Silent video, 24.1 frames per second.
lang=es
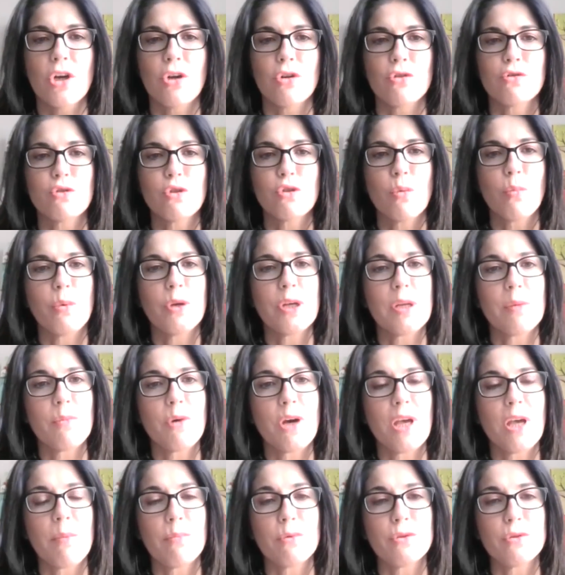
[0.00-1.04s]
Nosotros
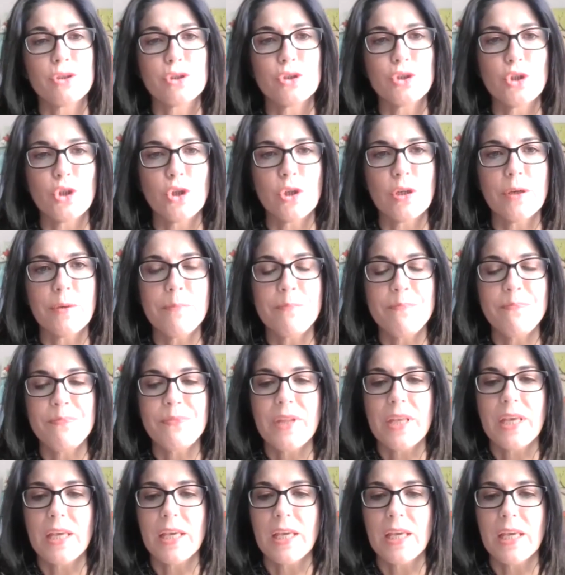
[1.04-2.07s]
ponemos a exposición
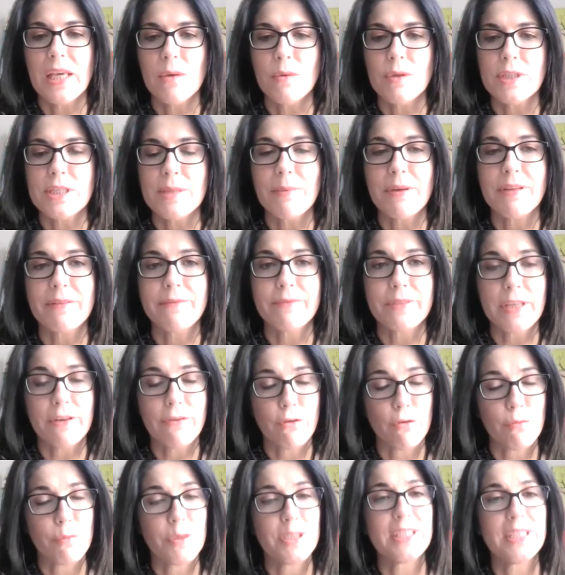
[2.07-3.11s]
eh, nuestra
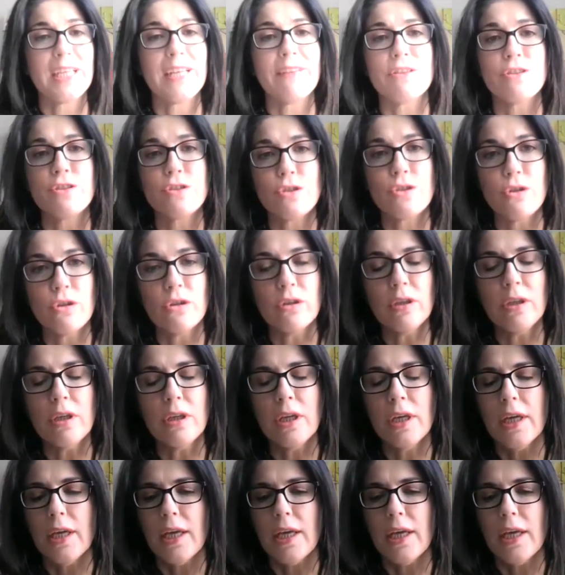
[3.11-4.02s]
plataforma de televisión,